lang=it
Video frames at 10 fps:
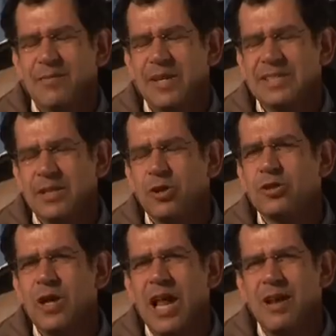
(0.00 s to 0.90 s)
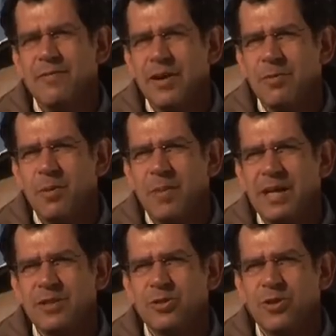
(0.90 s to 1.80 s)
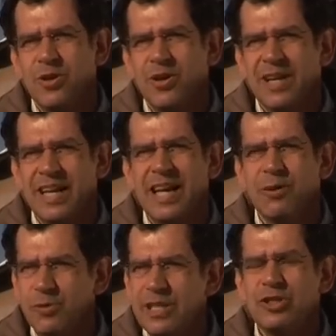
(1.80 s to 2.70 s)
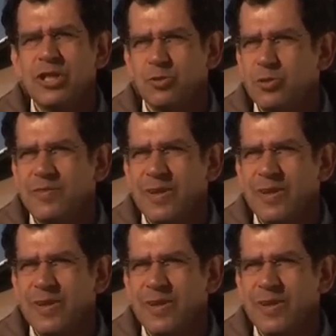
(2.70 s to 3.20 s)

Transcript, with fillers: La Fiera di Sant'Orso è il vero momento che unisce tutti i